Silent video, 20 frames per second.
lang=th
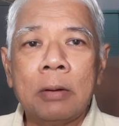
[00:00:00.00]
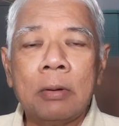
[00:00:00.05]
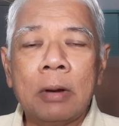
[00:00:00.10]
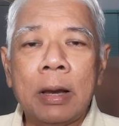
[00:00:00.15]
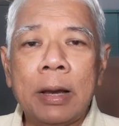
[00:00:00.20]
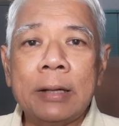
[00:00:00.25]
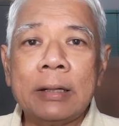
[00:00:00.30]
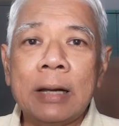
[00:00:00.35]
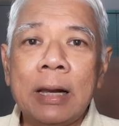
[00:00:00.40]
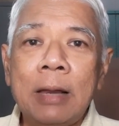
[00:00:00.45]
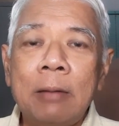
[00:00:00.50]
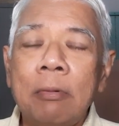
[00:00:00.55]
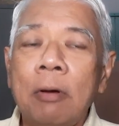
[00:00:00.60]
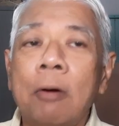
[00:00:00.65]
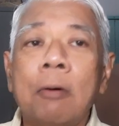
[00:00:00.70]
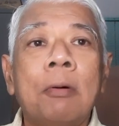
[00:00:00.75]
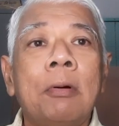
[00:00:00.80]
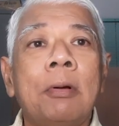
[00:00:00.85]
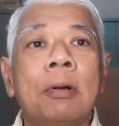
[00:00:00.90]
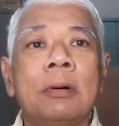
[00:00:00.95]
อิตาลีบอ
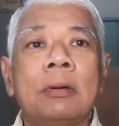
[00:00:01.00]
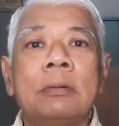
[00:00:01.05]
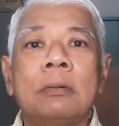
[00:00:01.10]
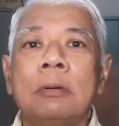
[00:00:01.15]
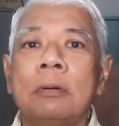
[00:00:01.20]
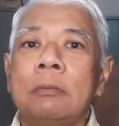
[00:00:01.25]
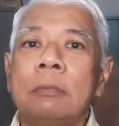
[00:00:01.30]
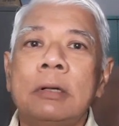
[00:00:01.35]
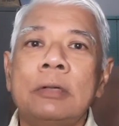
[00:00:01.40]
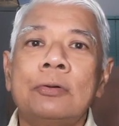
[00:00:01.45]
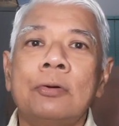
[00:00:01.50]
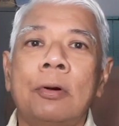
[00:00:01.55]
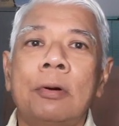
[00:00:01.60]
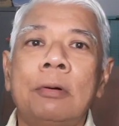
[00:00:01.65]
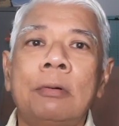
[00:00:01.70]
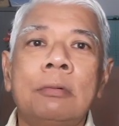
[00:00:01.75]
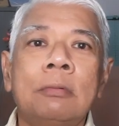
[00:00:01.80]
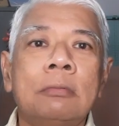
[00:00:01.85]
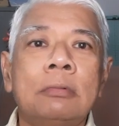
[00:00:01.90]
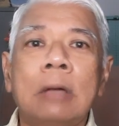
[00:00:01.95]
กเออไม่สน
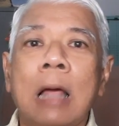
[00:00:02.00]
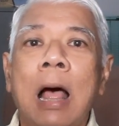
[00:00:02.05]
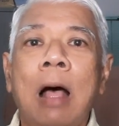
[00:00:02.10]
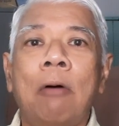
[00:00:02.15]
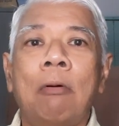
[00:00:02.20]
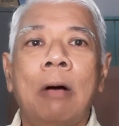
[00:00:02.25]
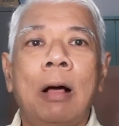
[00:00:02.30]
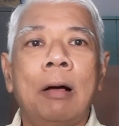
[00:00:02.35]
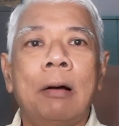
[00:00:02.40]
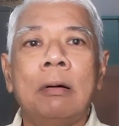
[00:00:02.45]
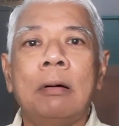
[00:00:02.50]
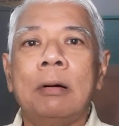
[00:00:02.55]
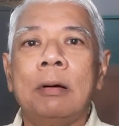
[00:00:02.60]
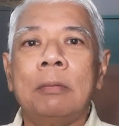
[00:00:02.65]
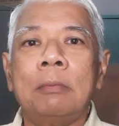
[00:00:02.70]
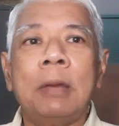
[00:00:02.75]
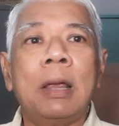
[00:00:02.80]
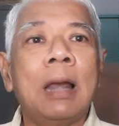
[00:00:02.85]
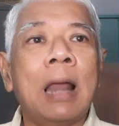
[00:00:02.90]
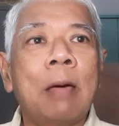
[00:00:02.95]
จะเอาอ่ะเออ
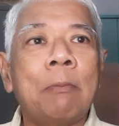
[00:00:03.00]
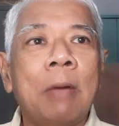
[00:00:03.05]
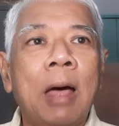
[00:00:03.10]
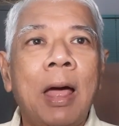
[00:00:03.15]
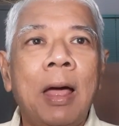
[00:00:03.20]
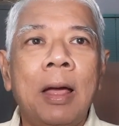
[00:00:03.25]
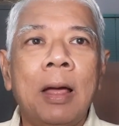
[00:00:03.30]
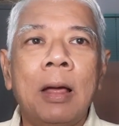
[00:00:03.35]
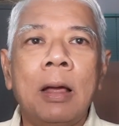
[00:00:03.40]
มีอะไรมะ